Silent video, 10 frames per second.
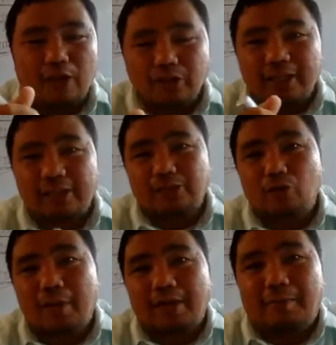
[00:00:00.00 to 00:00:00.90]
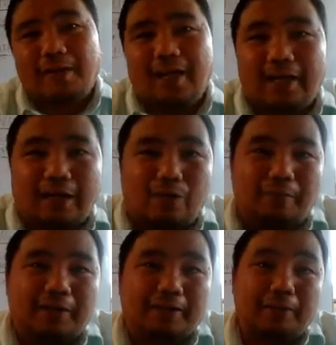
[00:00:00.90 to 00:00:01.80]
So karon kay tisyuba naman
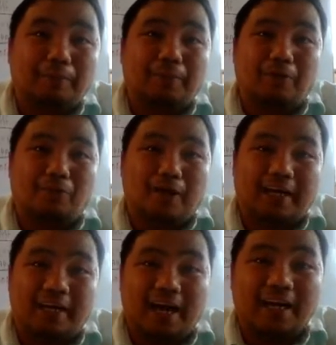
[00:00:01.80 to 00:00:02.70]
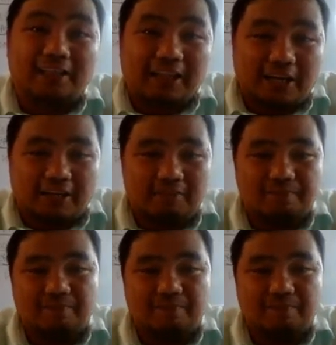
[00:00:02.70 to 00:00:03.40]
lang templo walay altar